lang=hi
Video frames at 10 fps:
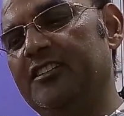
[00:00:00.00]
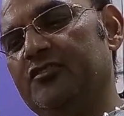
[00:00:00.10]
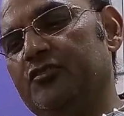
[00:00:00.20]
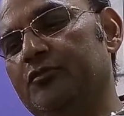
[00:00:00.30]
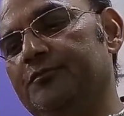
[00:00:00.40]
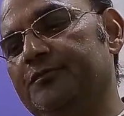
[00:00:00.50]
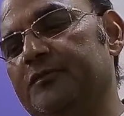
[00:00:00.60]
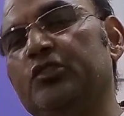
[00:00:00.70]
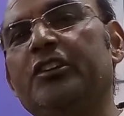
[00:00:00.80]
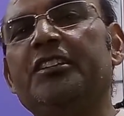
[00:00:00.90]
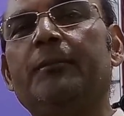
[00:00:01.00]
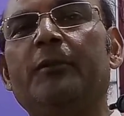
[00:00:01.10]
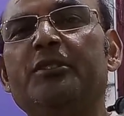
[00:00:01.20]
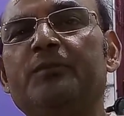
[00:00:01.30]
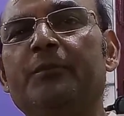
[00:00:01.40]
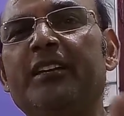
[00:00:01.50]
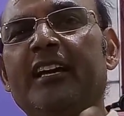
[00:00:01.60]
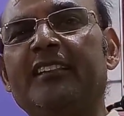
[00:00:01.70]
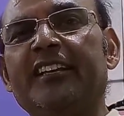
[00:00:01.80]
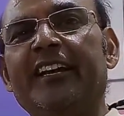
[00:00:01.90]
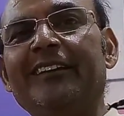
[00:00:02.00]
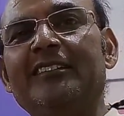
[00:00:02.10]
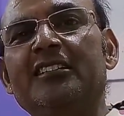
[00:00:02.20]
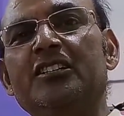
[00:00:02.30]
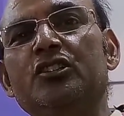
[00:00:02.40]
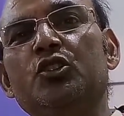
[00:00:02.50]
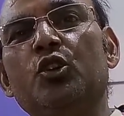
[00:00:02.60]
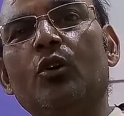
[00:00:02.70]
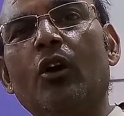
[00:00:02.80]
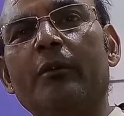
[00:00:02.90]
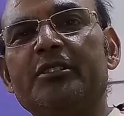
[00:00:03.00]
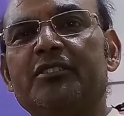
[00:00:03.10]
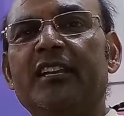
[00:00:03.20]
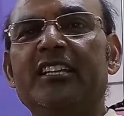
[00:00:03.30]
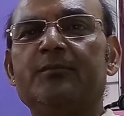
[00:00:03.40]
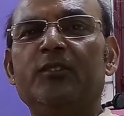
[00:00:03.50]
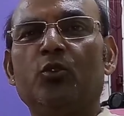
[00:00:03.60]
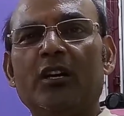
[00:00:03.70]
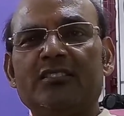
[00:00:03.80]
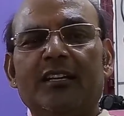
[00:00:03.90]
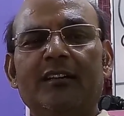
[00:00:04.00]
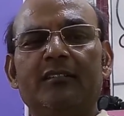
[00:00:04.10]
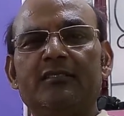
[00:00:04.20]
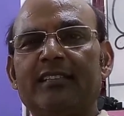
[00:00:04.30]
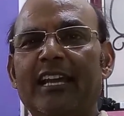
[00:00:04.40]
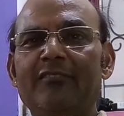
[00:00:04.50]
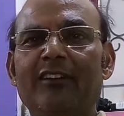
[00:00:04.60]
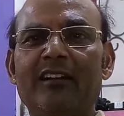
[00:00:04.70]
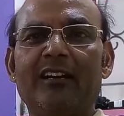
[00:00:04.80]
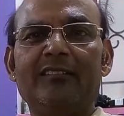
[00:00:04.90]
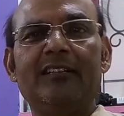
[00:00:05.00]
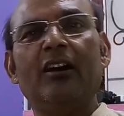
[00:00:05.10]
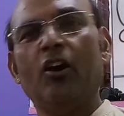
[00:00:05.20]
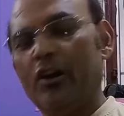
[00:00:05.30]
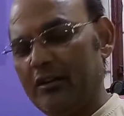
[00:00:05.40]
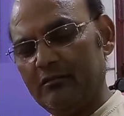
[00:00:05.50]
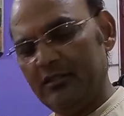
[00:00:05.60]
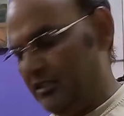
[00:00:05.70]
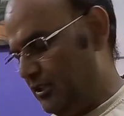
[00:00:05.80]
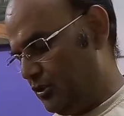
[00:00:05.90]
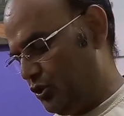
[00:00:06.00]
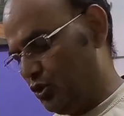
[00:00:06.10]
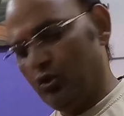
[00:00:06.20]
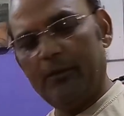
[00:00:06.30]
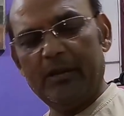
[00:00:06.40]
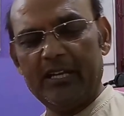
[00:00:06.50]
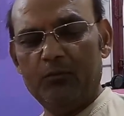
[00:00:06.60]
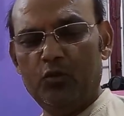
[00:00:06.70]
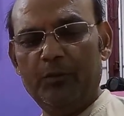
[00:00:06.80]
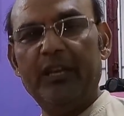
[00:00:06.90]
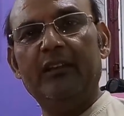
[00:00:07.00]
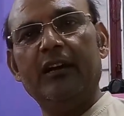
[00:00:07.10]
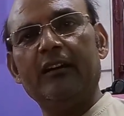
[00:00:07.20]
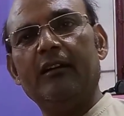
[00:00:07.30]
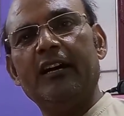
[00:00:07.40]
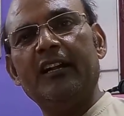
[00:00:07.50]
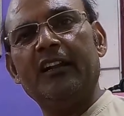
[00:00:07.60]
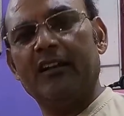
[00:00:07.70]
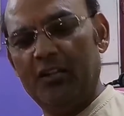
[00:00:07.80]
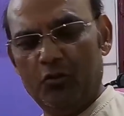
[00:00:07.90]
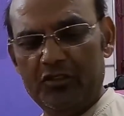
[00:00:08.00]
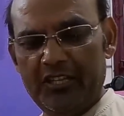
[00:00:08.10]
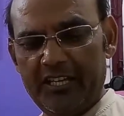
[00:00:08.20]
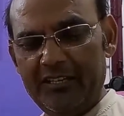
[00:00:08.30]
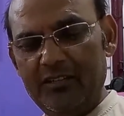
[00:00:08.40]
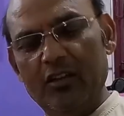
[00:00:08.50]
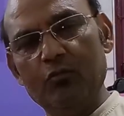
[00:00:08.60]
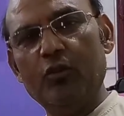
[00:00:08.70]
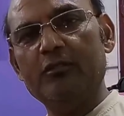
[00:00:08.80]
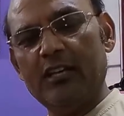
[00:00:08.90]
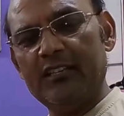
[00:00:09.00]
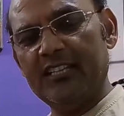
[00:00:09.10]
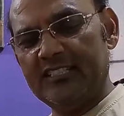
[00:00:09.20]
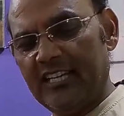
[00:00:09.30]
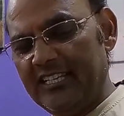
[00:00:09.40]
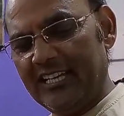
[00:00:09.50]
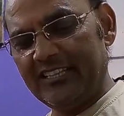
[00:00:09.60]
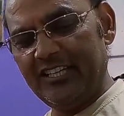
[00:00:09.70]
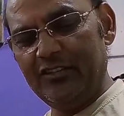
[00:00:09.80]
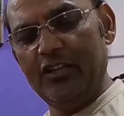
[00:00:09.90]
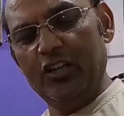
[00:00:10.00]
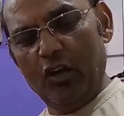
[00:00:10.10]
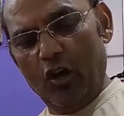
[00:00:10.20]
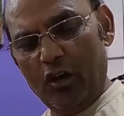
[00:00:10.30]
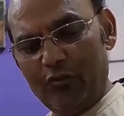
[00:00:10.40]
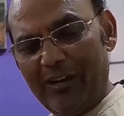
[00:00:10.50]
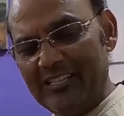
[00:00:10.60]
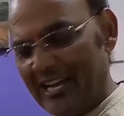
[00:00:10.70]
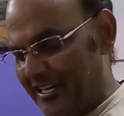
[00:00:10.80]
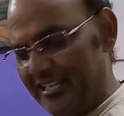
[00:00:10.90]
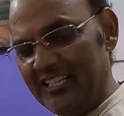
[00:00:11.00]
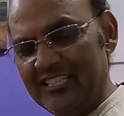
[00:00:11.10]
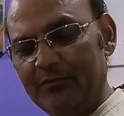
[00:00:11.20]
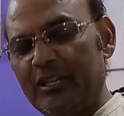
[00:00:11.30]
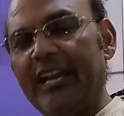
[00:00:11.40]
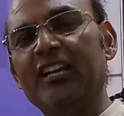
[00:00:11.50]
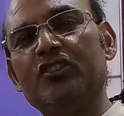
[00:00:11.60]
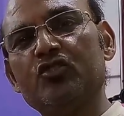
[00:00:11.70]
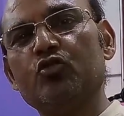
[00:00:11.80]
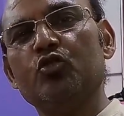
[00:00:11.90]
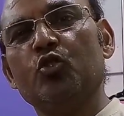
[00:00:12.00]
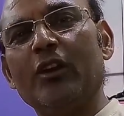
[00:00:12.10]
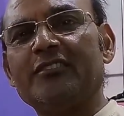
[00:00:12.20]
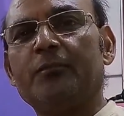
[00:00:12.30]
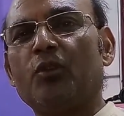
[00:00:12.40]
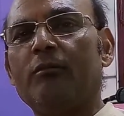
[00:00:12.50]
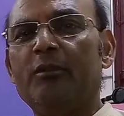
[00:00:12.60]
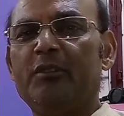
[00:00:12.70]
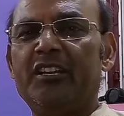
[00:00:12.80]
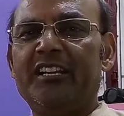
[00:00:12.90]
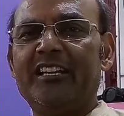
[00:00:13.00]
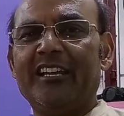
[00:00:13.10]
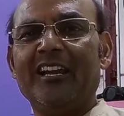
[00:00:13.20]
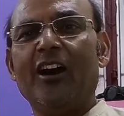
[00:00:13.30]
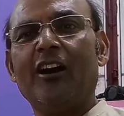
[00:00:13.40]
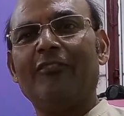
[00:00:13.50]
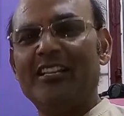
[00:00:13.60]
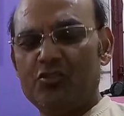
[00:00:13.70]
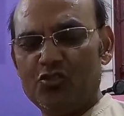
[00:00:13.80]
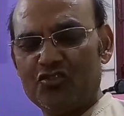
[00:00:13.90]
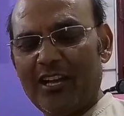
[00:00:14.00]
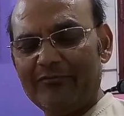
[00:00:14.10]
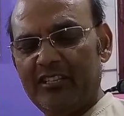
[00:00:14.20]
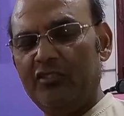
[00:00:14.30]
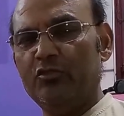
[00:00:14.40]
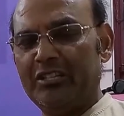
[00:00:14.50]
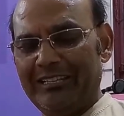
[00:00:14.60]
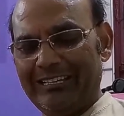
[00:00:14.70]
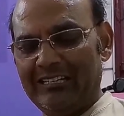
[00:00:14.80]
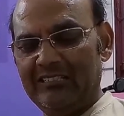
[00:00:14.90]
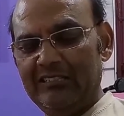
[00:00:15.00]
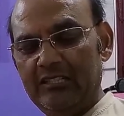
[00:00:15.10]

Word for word: फिर इसको क्योंकि जब हम इसमें बजाते हैं तो ऑब्वियसली इसमें थोड़ा सा स्लाइवा का और जो हमारे मुंह में अन्य कण होते हैं वो अंदर चले जाते हैं और वहाँ जाकर ये जम जाएंगे तो इसको थोड़ा सा प्रॉब्लम क्रिएट करेगा आवाज़ को साफ नहीं होने देगा